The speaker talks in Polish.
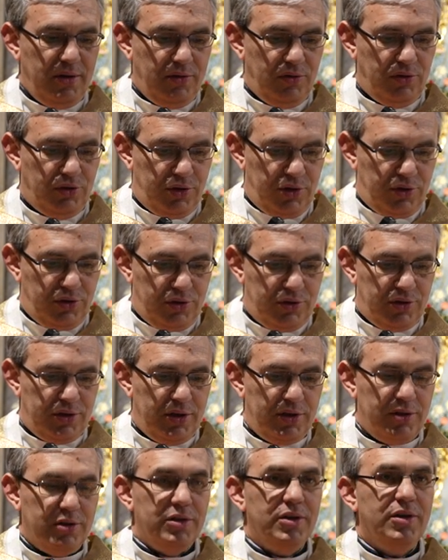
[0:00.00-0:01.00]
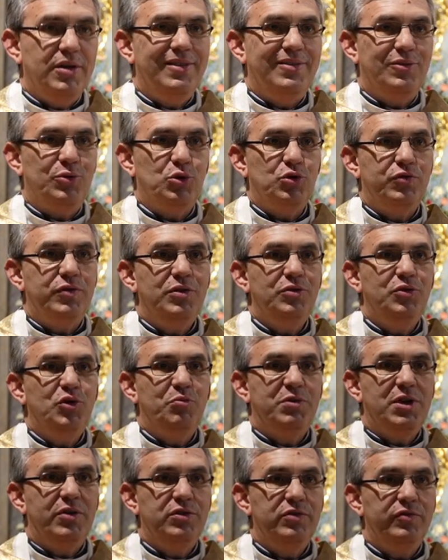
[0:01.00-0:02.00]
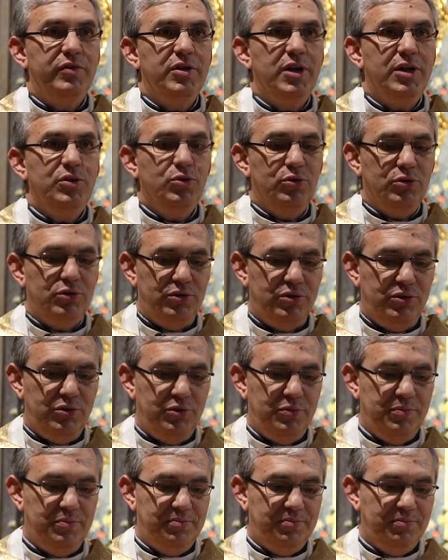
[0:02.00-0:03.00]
Dzisiejszy dzień to święto prawdziwej radości.